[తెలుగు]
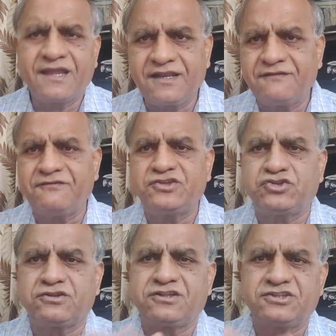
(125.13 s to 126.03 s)
కానీ
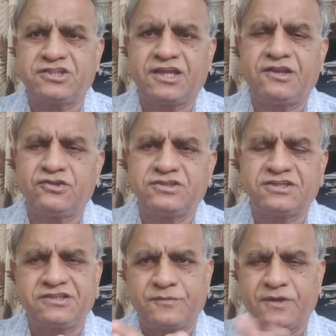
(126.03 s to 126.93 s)
విస్తృత స్థాయిలో
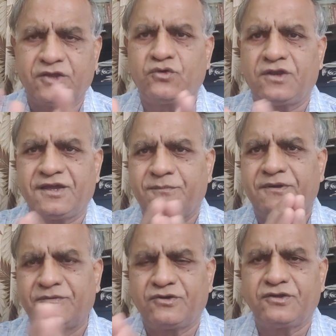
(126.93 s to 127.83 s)
చేసినప్పుడు ఎక్కువ లాభం